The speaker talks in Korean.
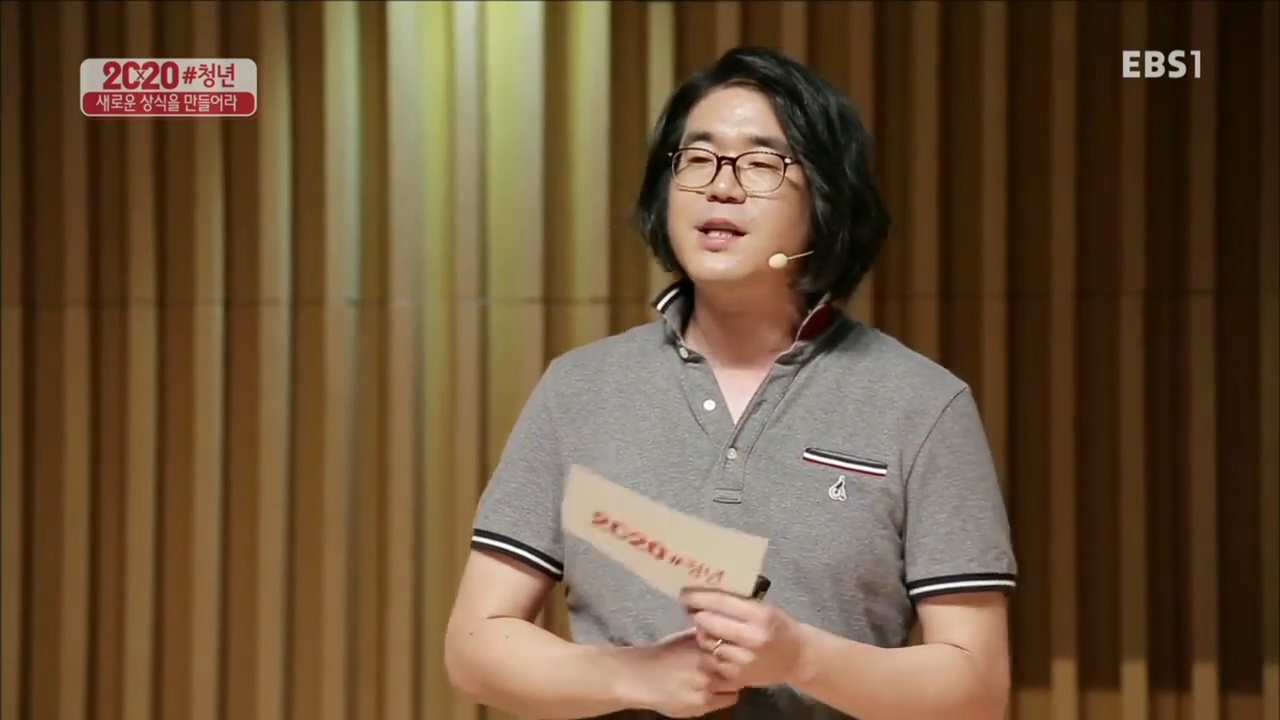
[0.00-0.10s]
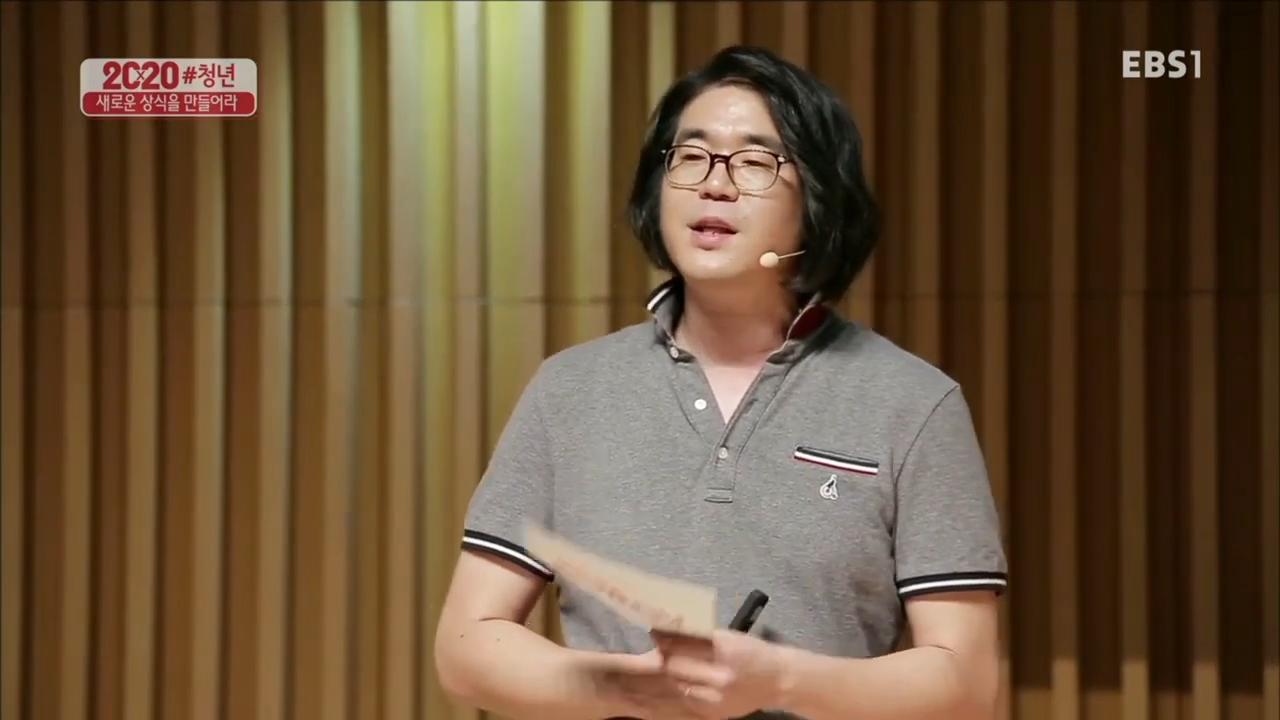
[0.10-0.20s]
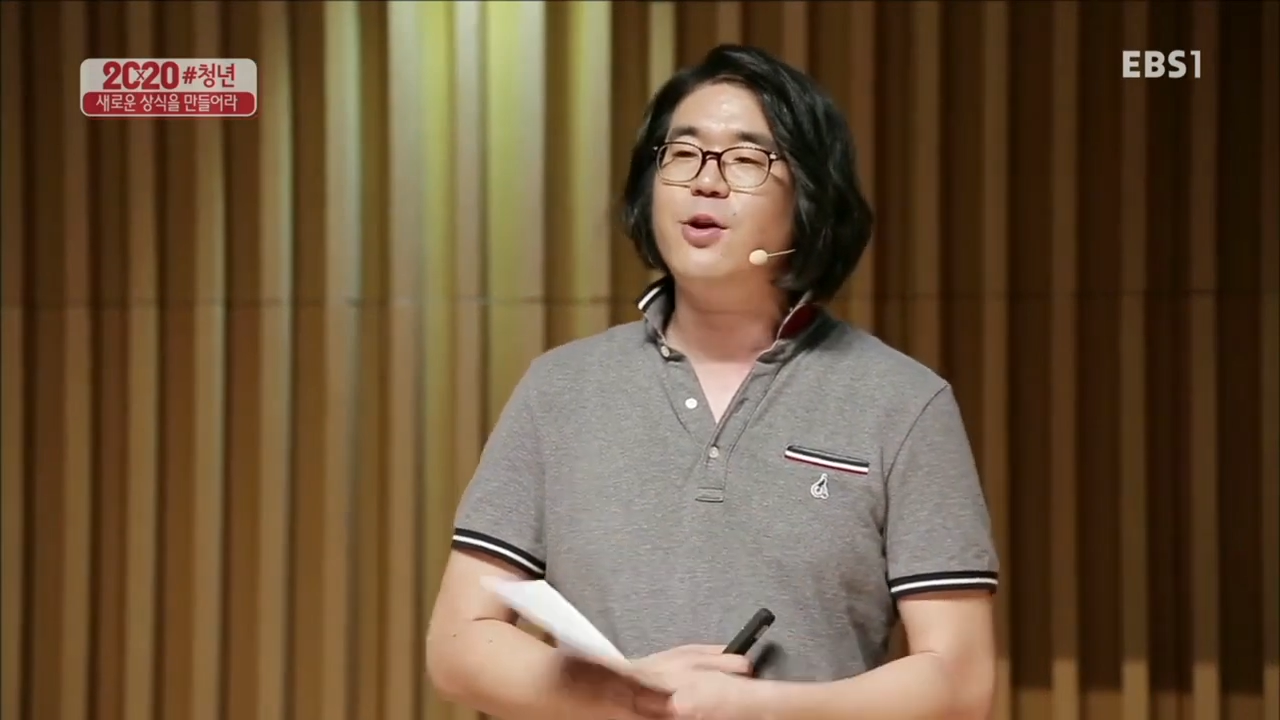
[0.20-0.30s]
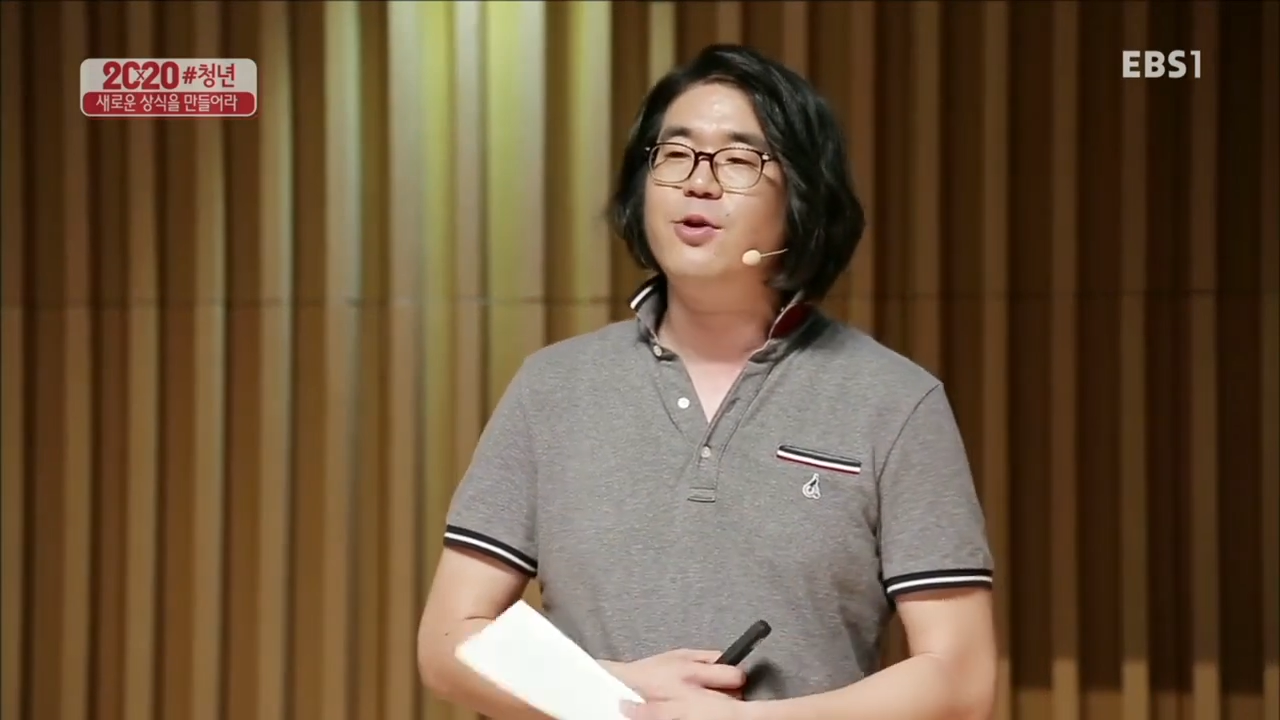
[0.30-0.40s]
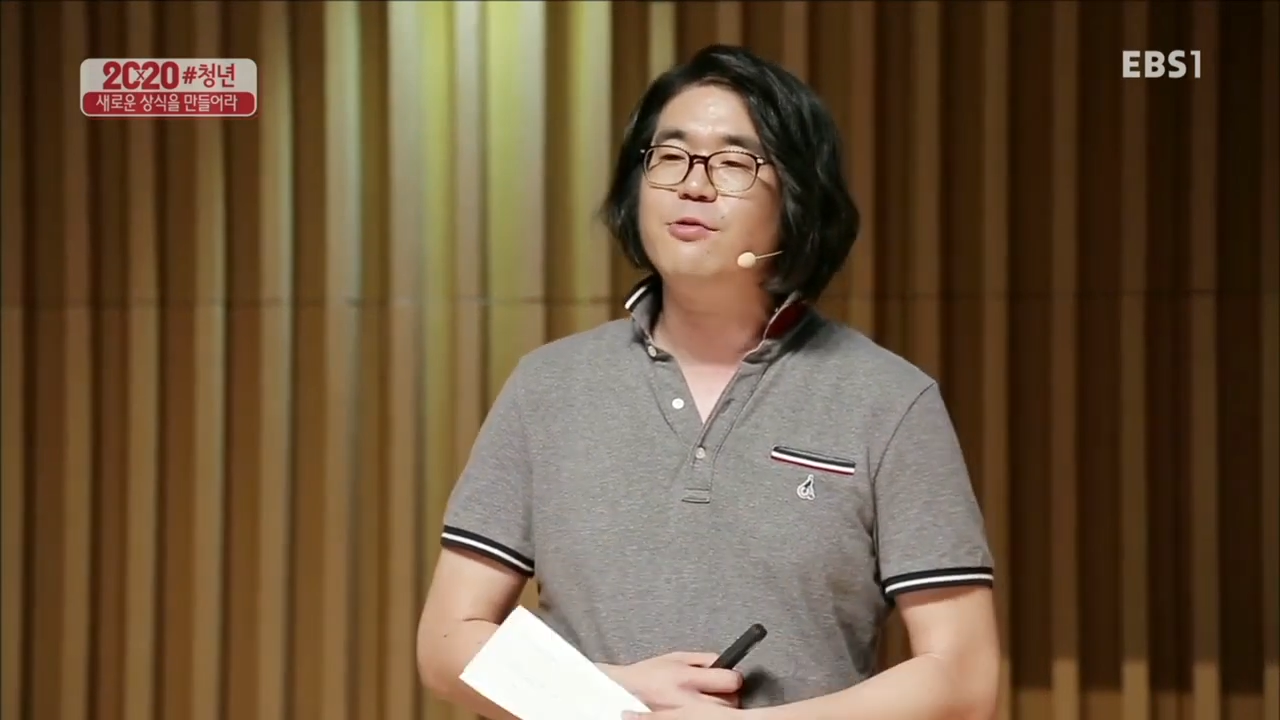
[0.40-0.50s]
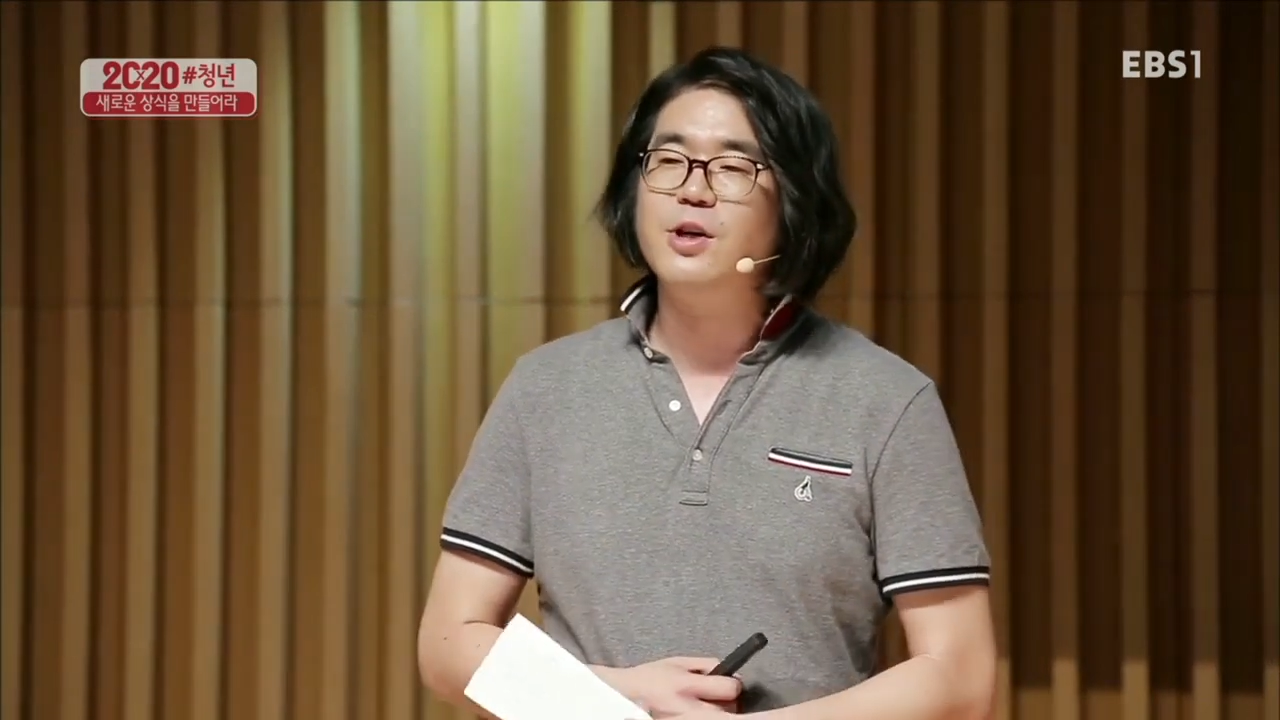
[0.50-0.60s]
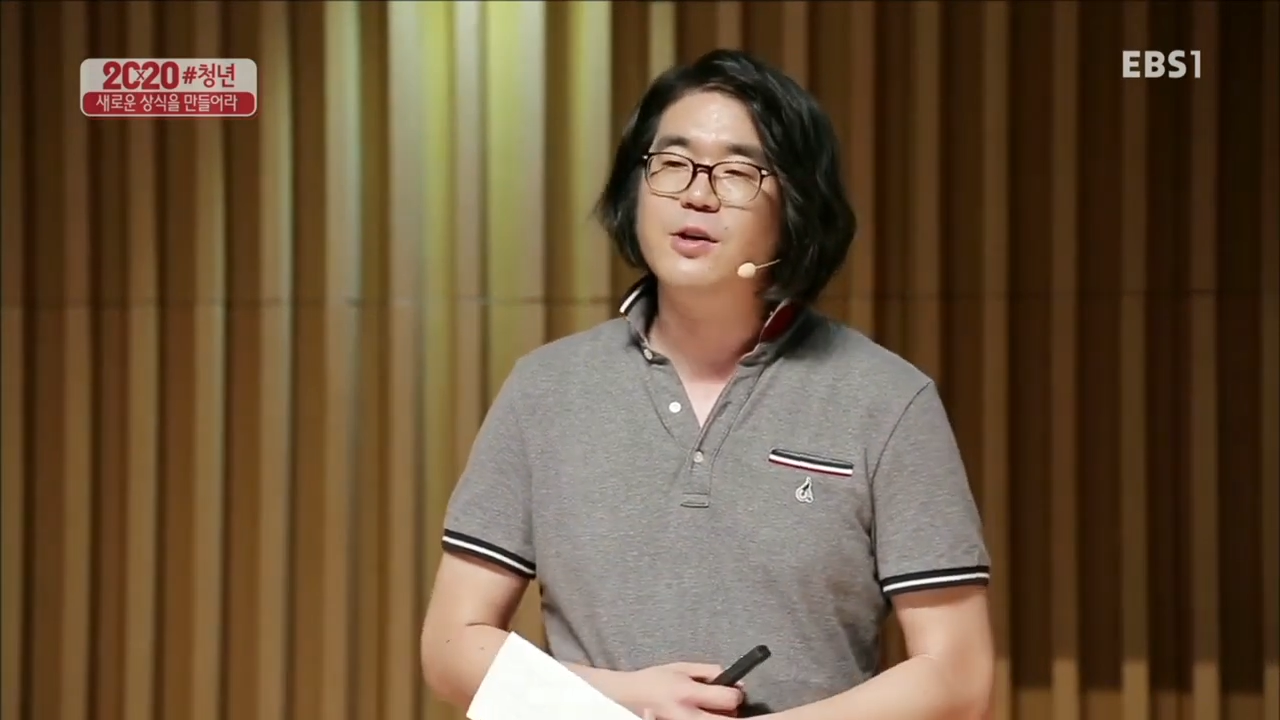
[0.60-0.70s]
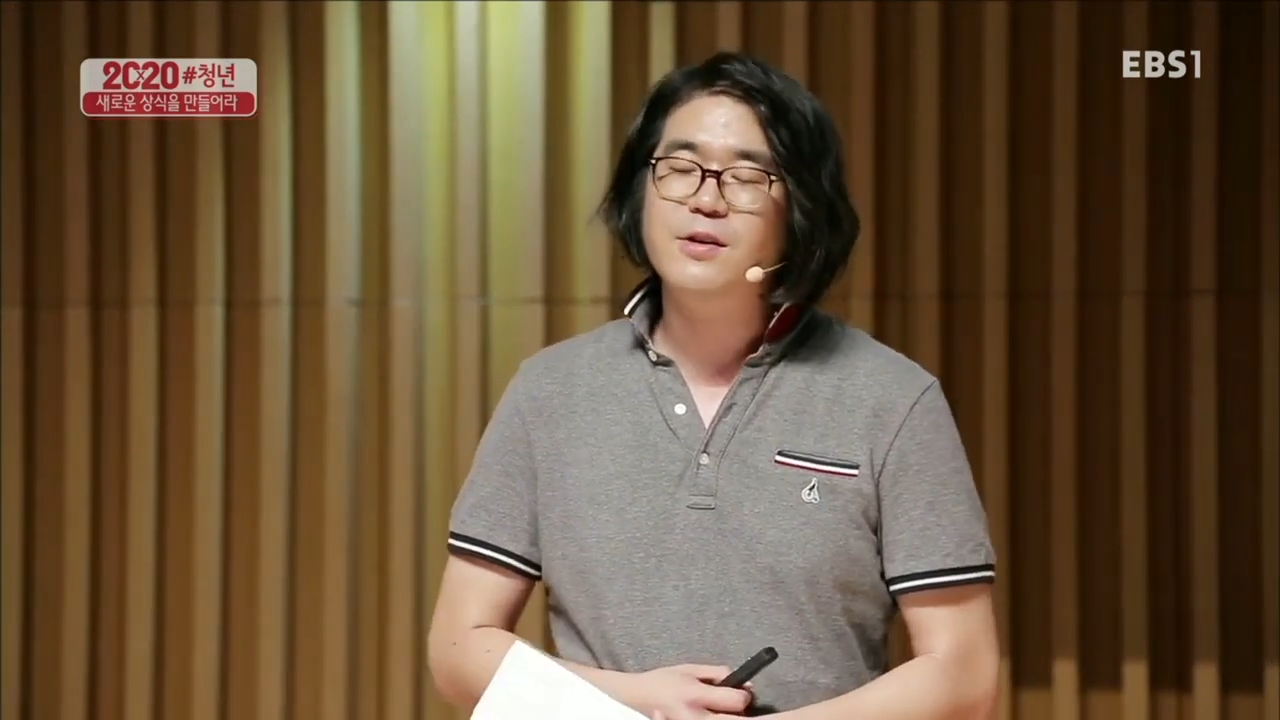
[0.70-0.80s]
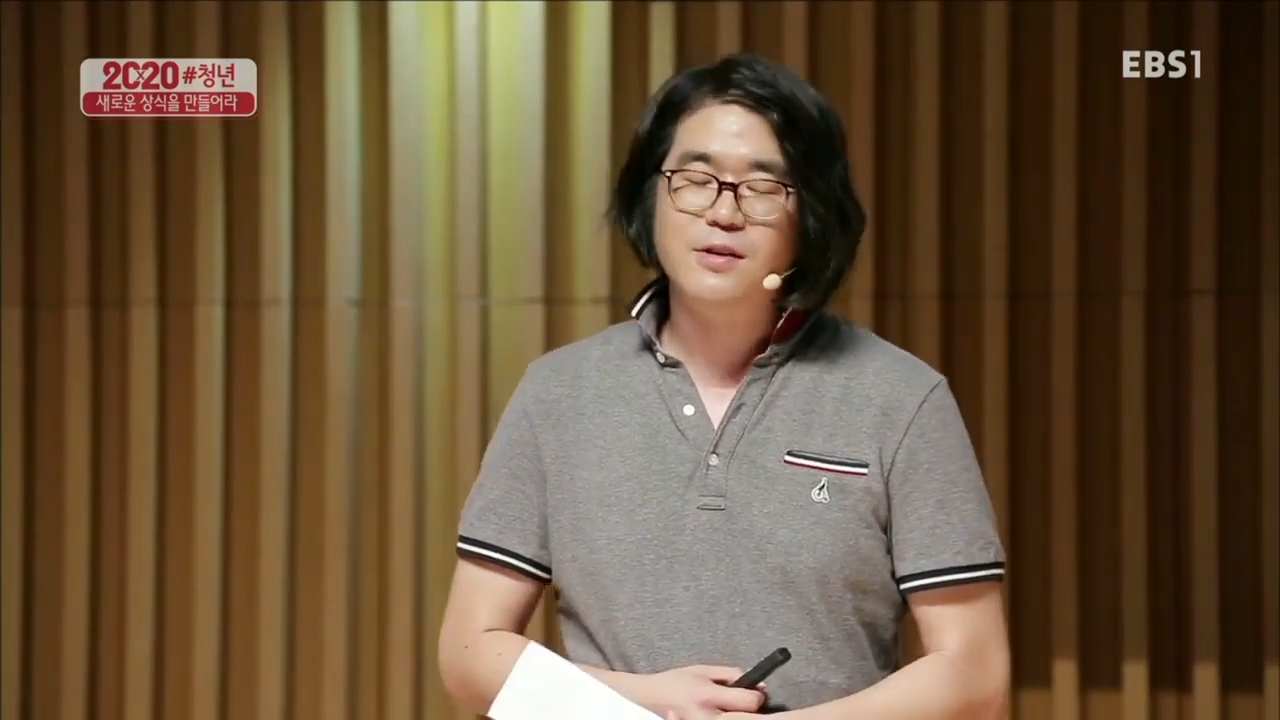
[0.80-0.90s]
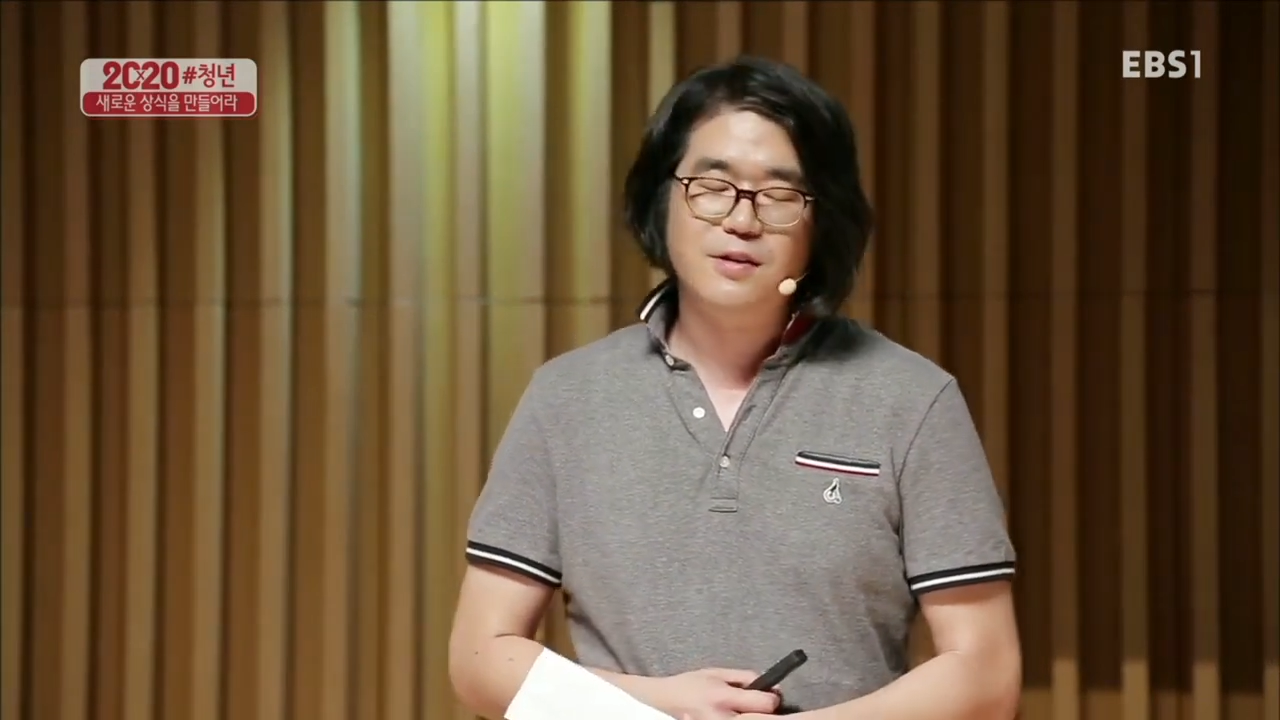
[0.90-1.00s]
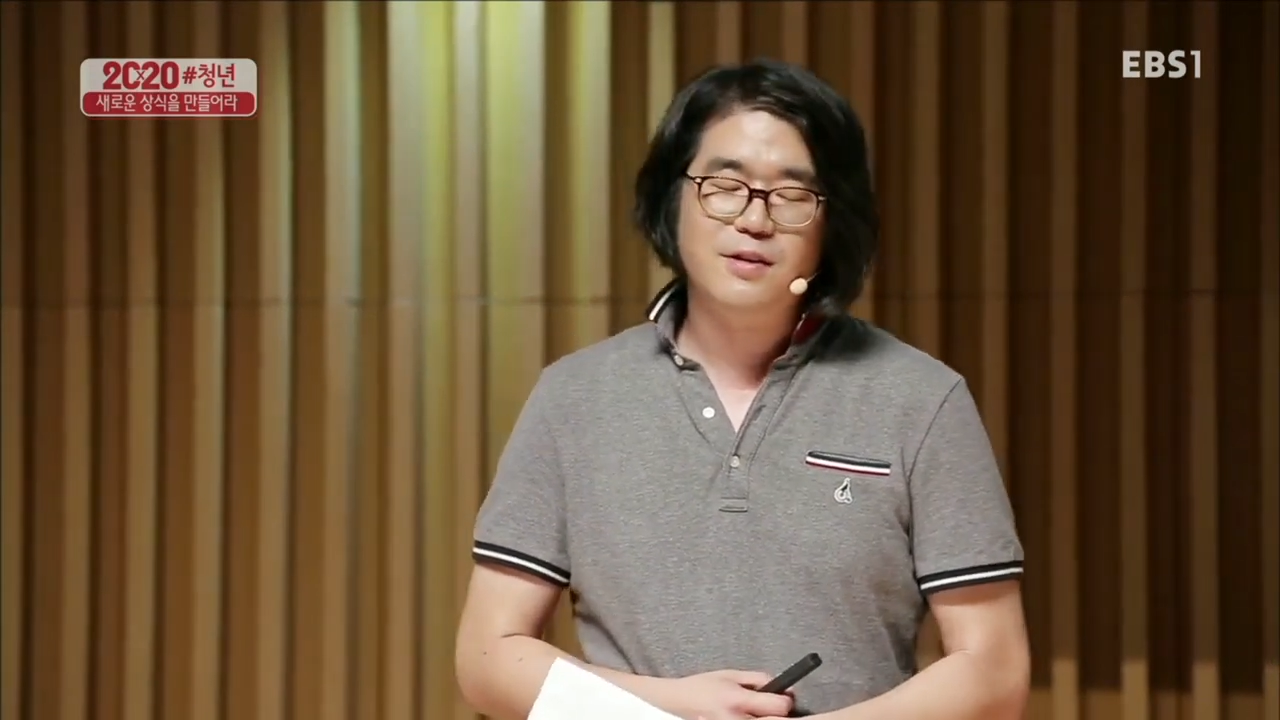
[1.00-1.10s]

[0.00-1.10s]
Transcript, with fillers: 찾게 되고요.